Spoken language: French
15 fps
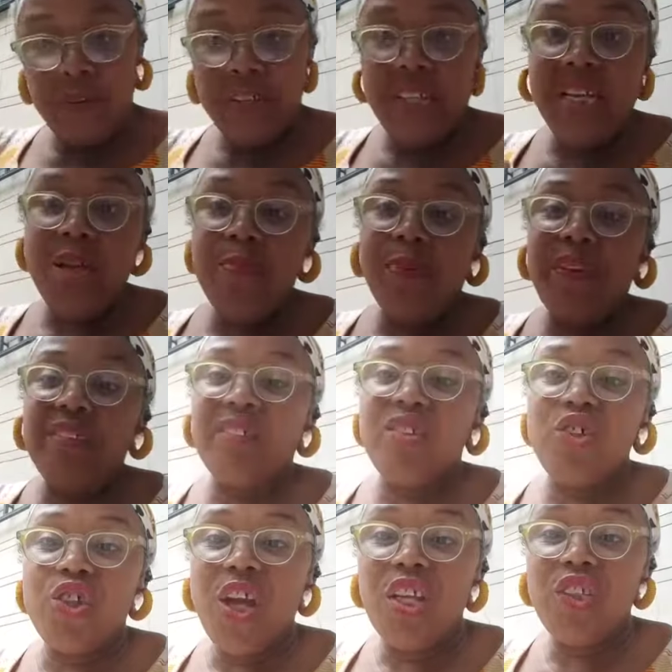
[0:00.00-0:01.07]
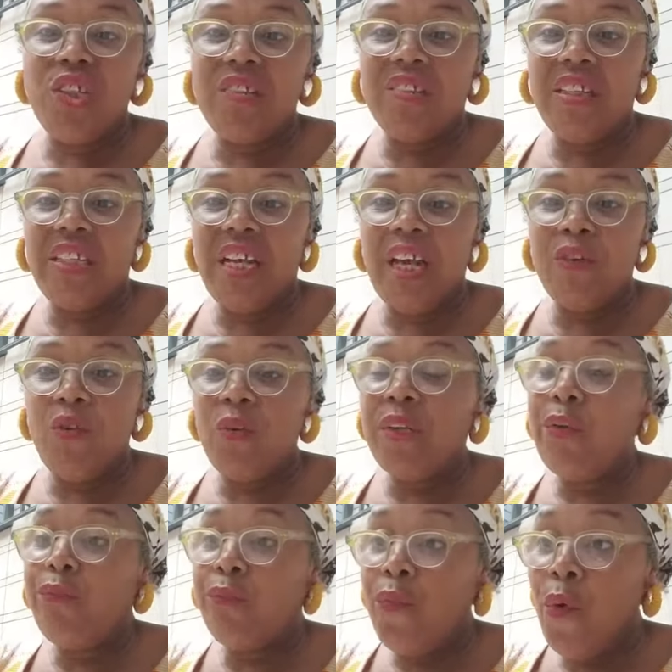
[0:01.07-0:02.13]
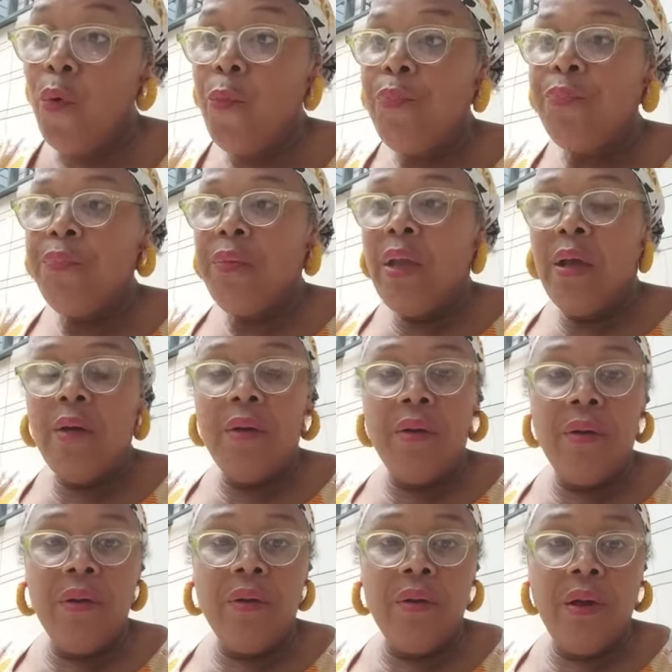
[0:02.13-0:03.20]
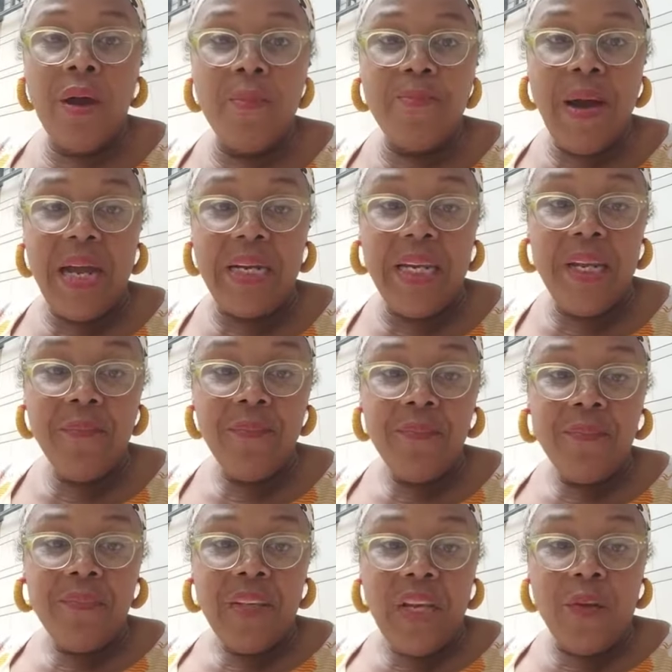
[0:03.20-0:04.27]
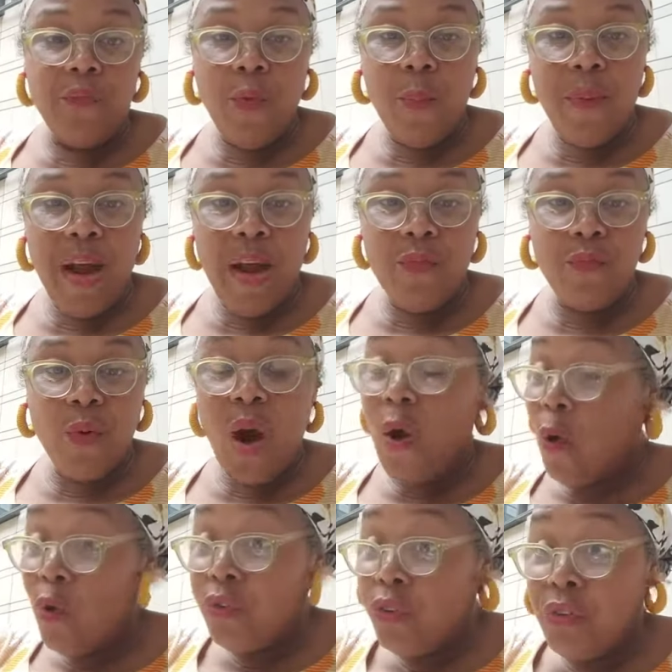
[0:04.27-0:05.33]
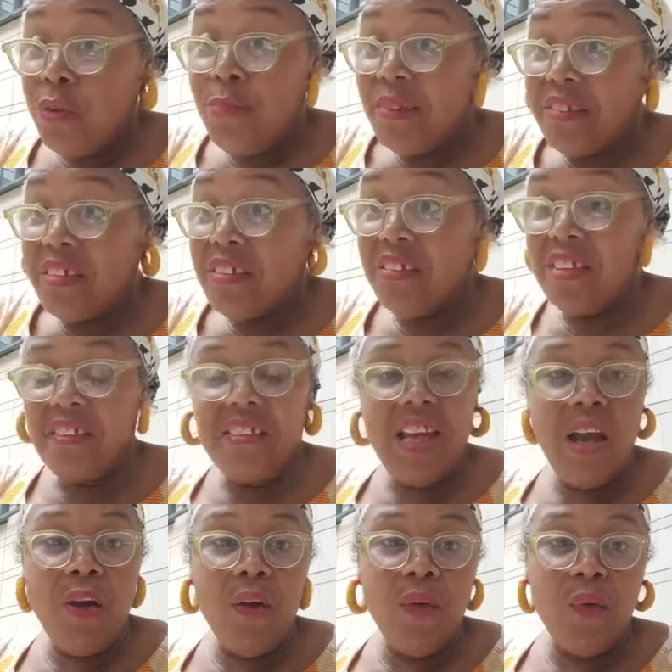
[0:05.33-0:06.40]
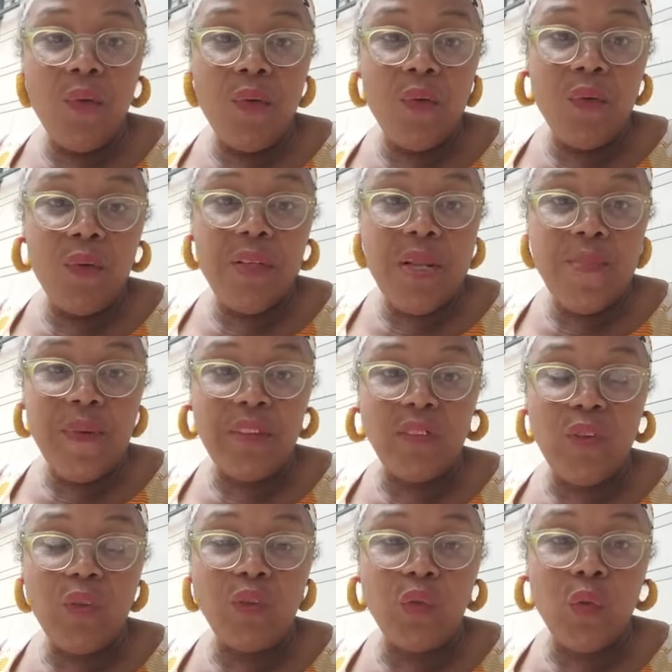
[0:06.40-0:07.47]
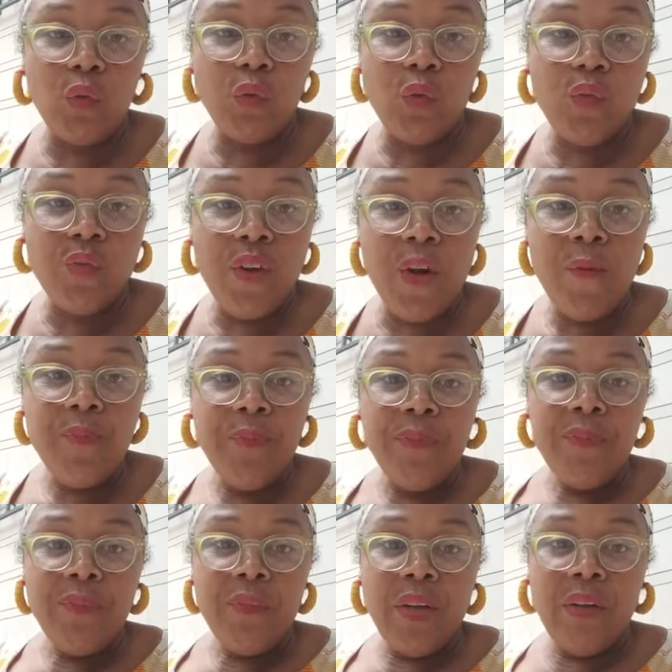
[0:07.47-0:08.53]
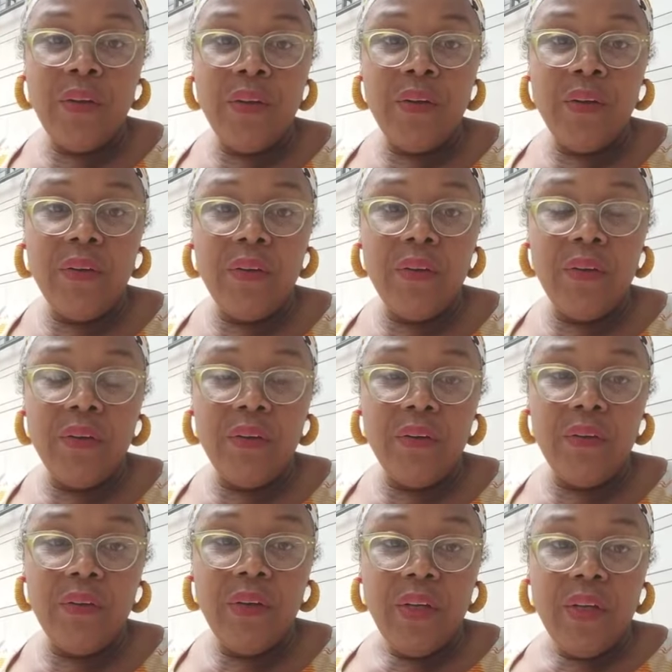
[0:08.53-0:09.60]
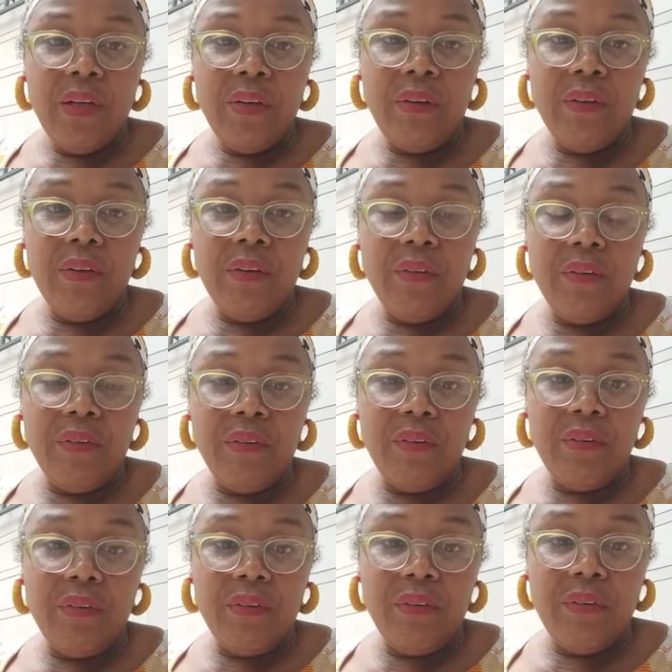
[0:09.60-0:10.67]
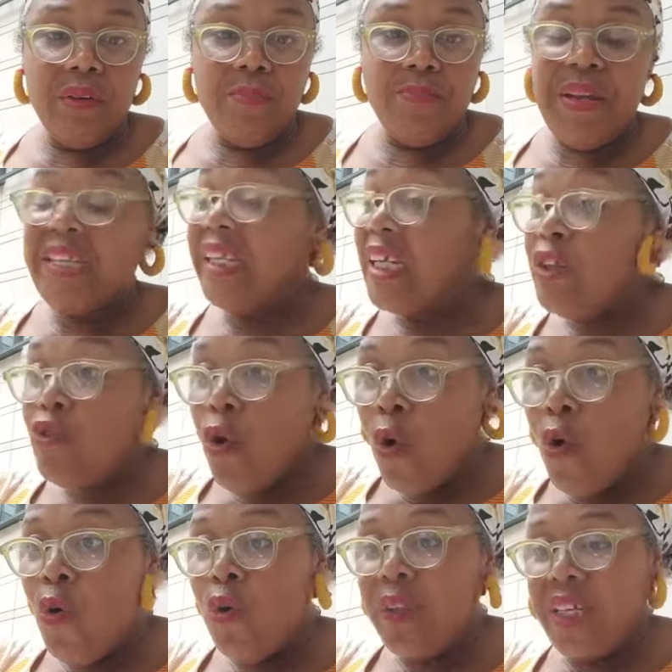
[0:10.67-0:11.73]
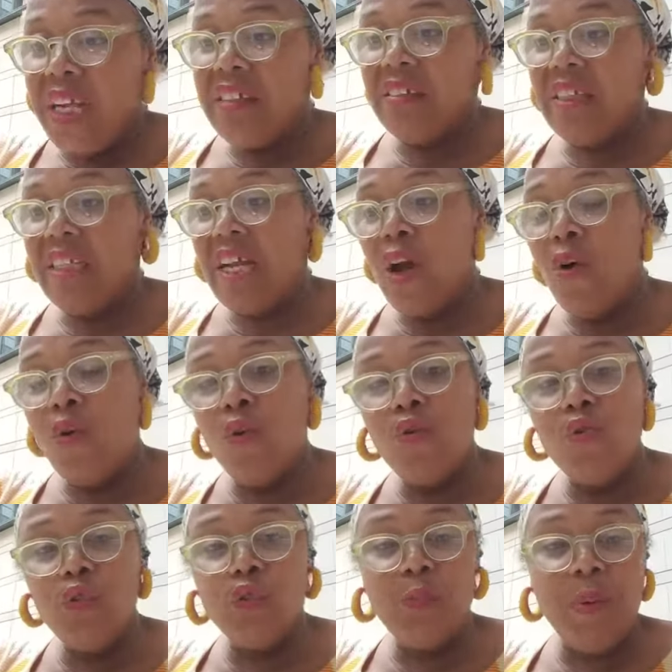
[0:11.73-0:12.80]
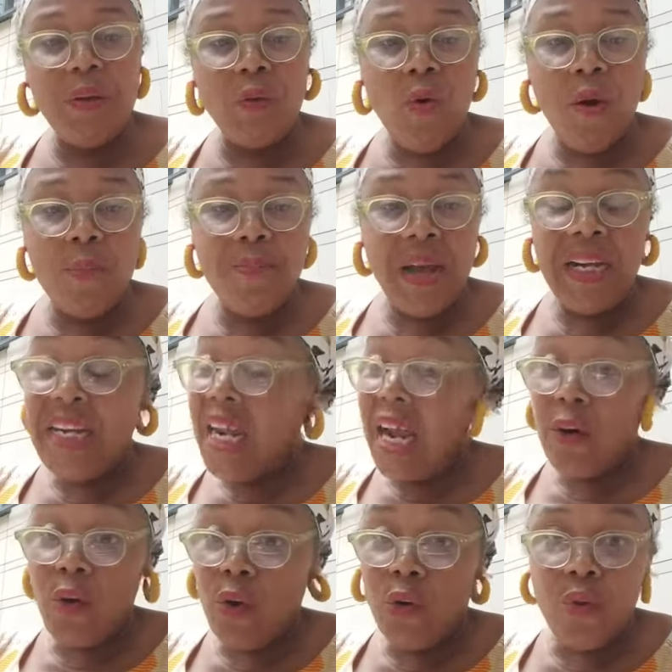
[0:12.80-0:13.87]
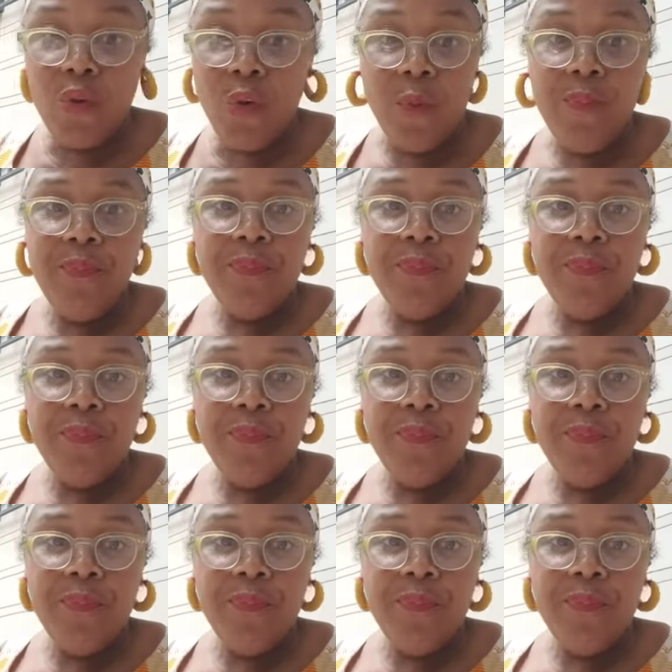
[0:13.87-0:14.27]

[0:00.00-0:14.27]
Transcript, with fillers: qui est prise en charge, etc. Donc il faut en parler, il faut pas avoir honte parce que c'est ça. Hein, les personnes sont souvent euh, euh pétries de honte, etc. On n'ose pas trop en parler, alors que non.